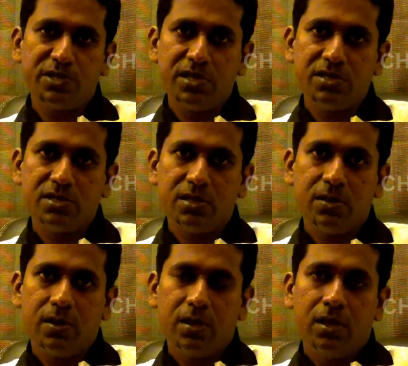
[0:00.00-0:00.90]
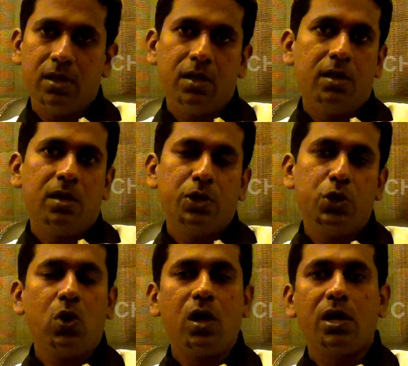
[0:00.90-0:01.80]
ஸ்பெஷலிஸ்ட்
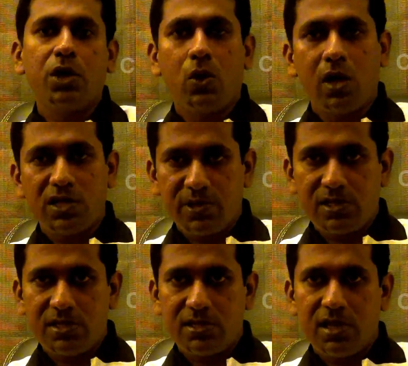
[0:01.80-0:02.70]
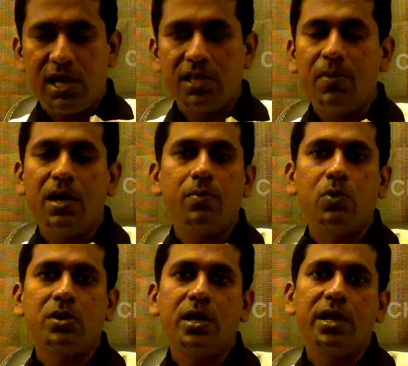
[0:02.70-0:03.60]
யோகாக்கு யோகா ஸ்பெஷலிஸ்ட் அது மாதிரி
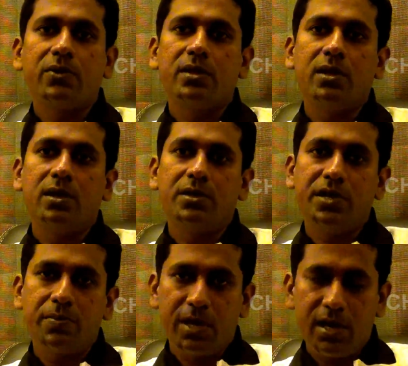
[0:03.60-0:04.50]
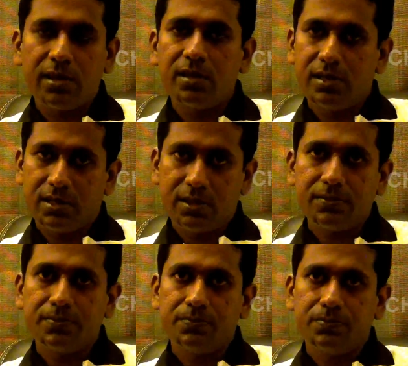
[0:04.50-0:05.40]
போட்டு தான் இங்கே வந்து ட்ரீட்மெண்ட் நடந்துட்டு
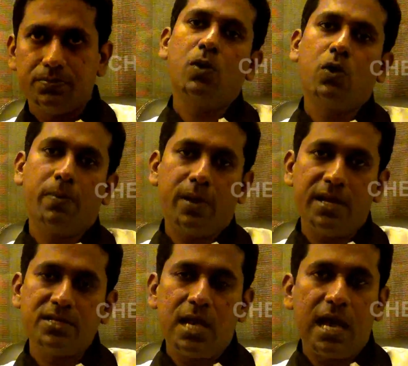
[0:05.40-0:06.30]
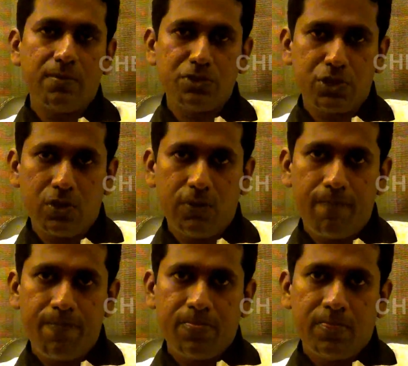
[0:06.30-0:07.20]
இருக்குது ஒரு பிரான்ச் ஆரம்பிச்சிருக்கோம்
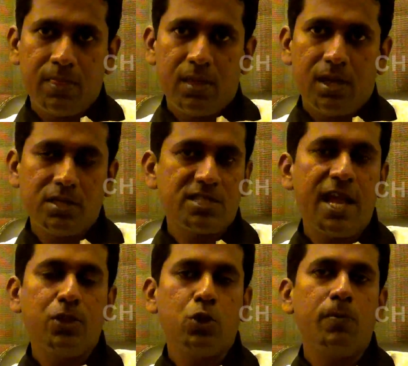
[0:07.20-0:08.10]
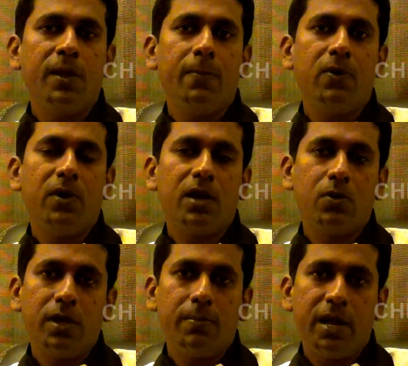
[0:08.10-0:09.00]
அந்த சாந்தோமில்
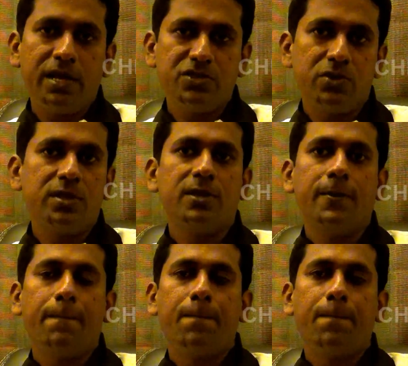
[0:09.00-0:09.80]
வரக்கூடிய பிரான்ச் வந்து